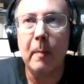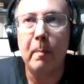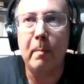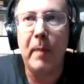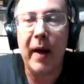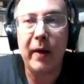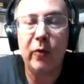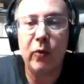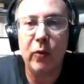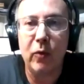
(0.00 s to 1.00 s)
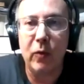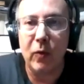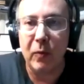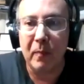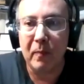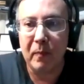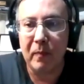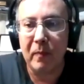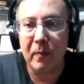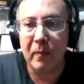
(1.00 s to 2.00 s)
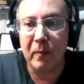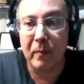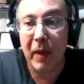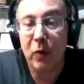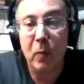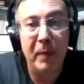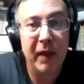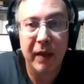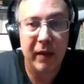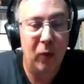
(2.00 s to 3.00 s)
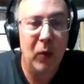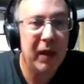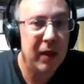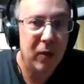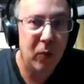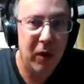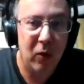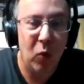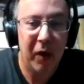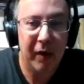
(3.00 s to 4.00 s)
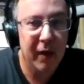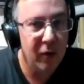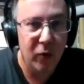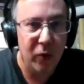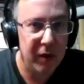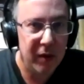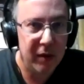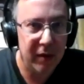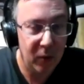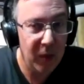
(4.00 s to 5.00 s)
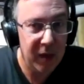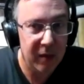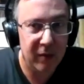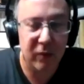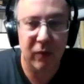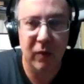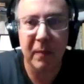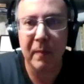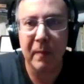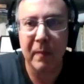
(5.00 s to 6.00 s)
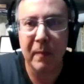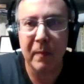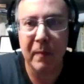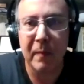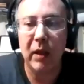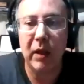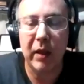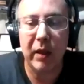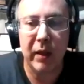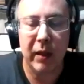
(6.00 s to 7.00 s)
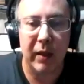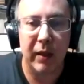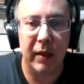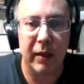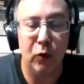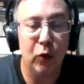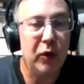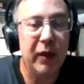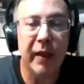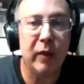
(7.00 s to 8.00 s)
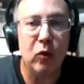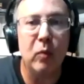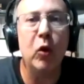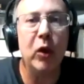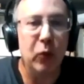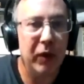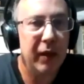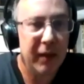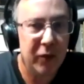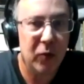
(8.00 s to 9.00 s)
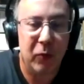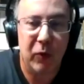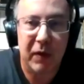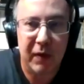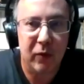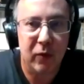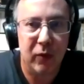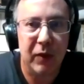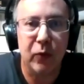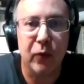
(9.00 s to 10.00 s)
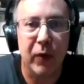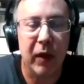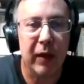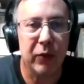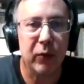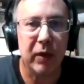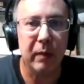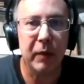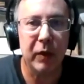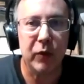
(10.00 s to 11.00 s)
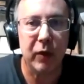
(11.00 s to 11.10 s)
bajo, bajo pena de ruina o bajo riesgo de, ruina y que eh, no tienen cómo eludir eso, porque si no es un fracaso en términos